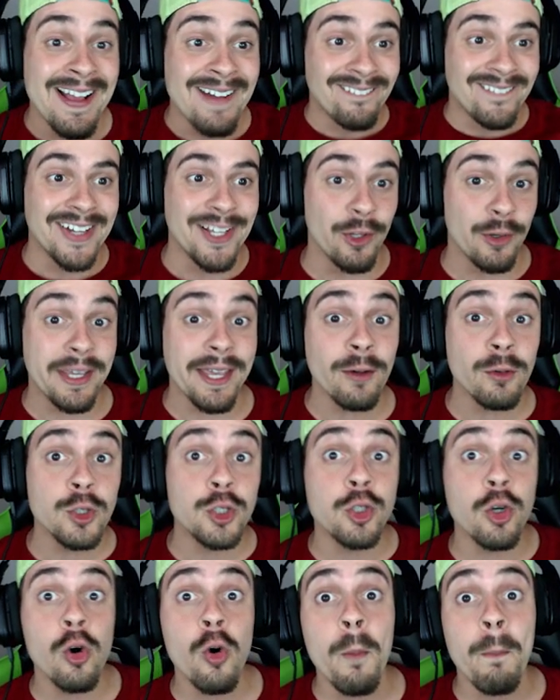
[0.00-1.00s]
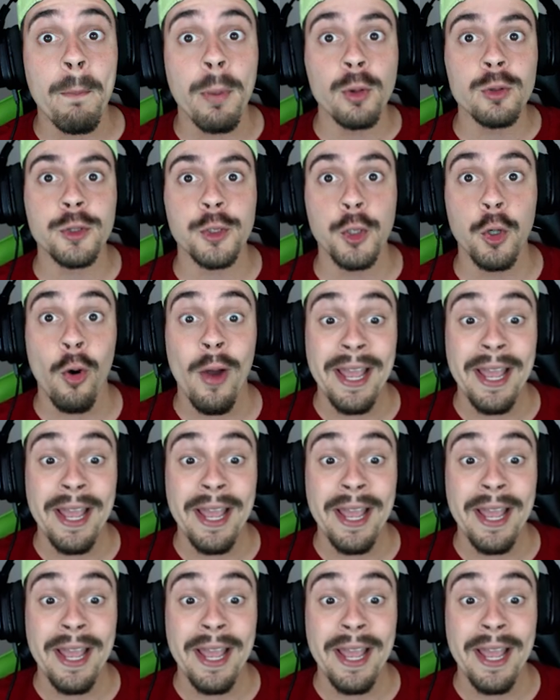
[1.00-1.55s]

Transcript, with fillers: Mano, que é um jogo .io